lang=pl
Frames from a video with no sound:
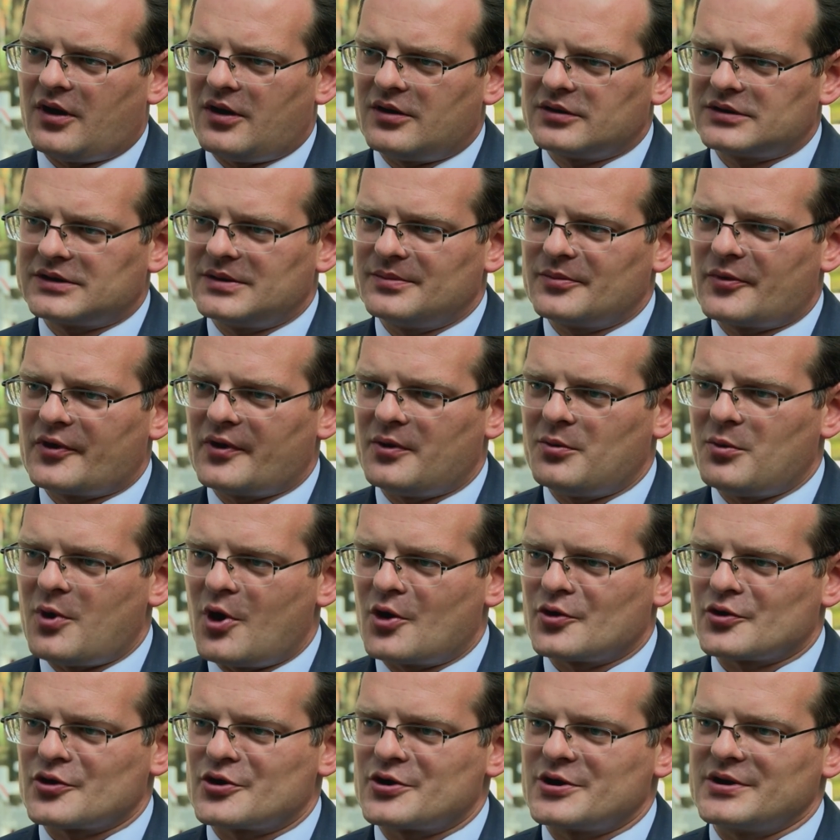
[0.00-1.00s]
o tym, co
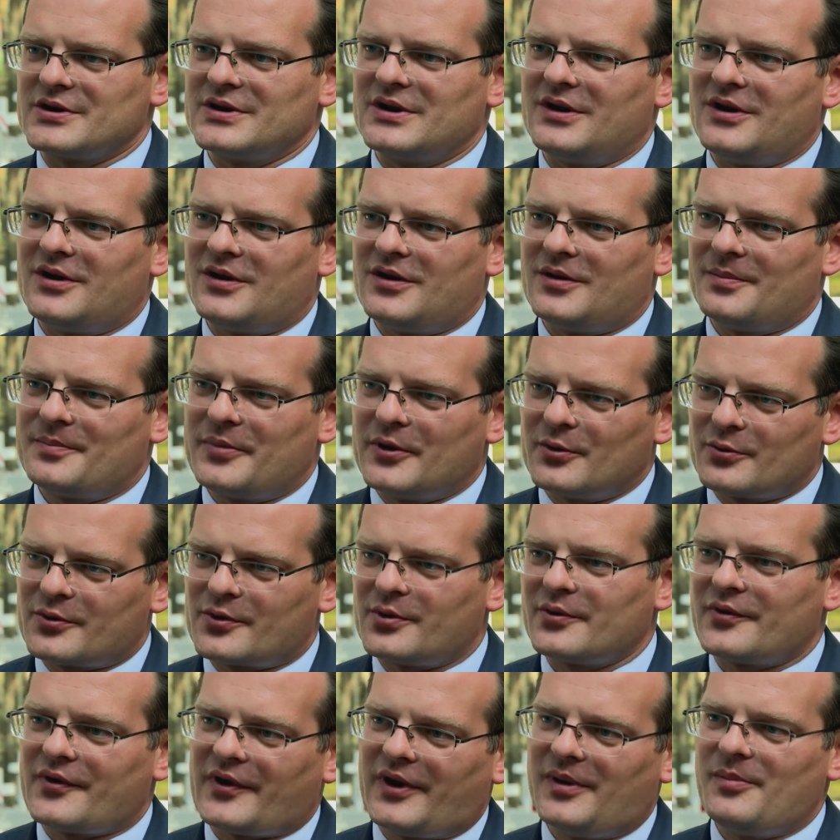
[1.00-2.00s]
łączy, o
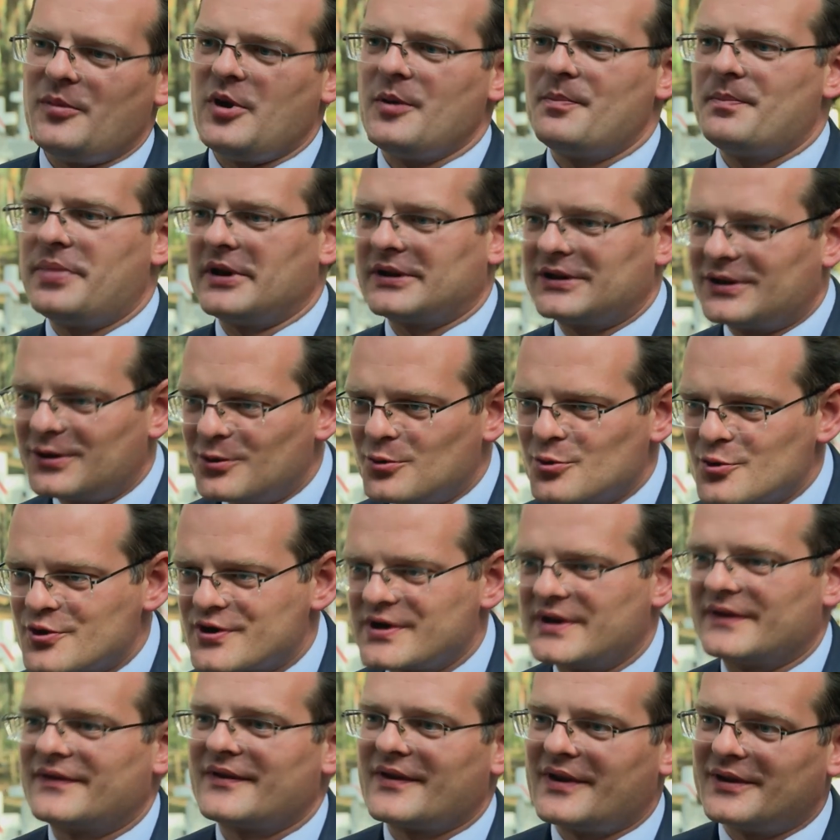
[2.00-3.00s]
Piłsudskim i
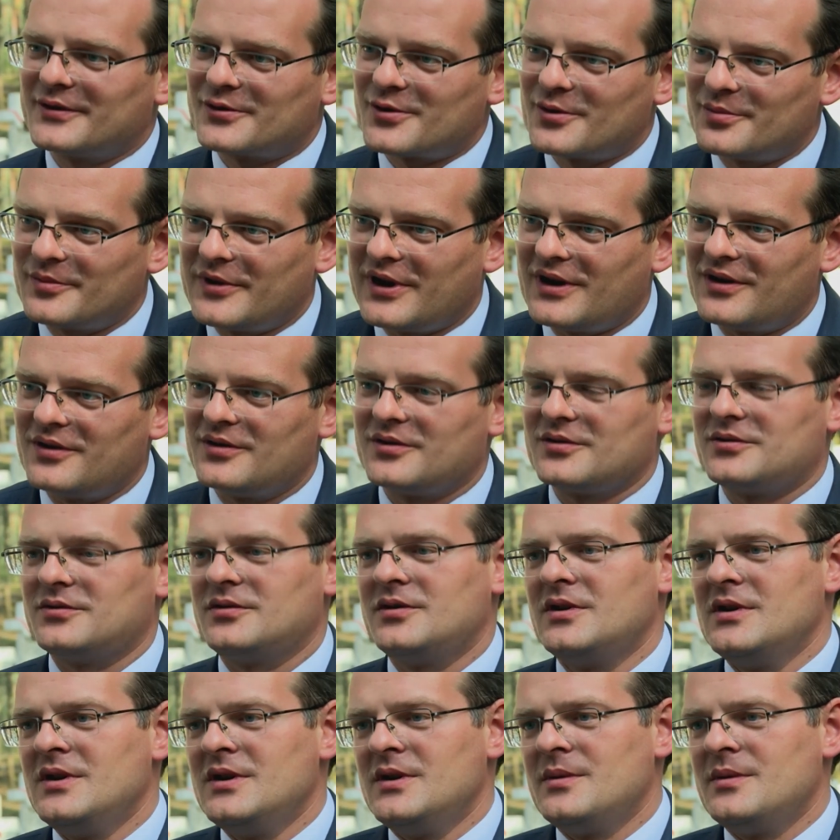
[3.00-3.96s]
Petlurze w Centrum Dialogu